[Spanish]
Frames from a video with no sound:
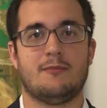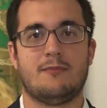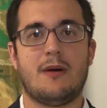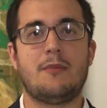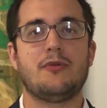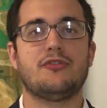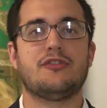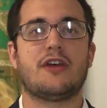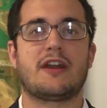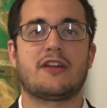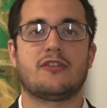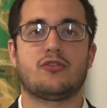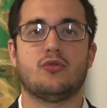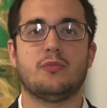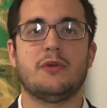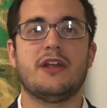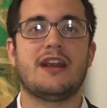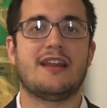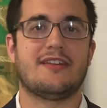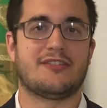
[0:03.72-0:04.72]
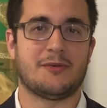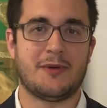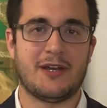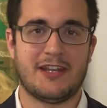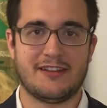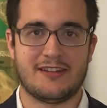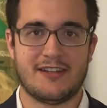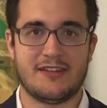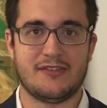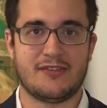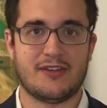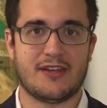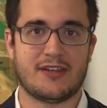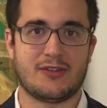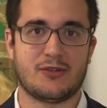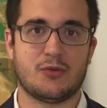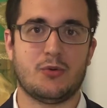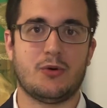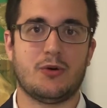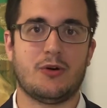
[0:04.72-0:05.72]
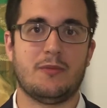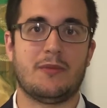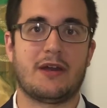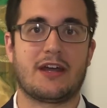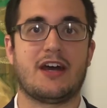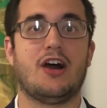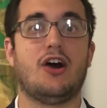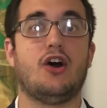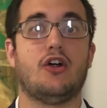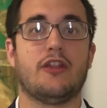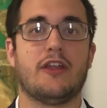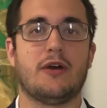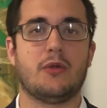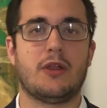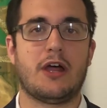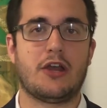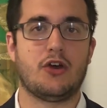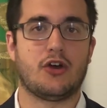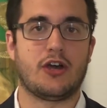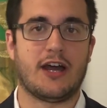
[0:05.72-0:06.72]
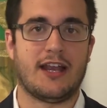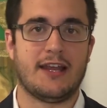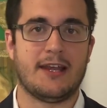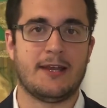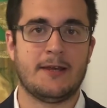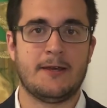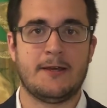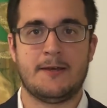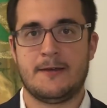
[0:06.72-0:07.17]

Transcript: Vamos a resumir la semana intensa que tuvo el mercado de deuda local.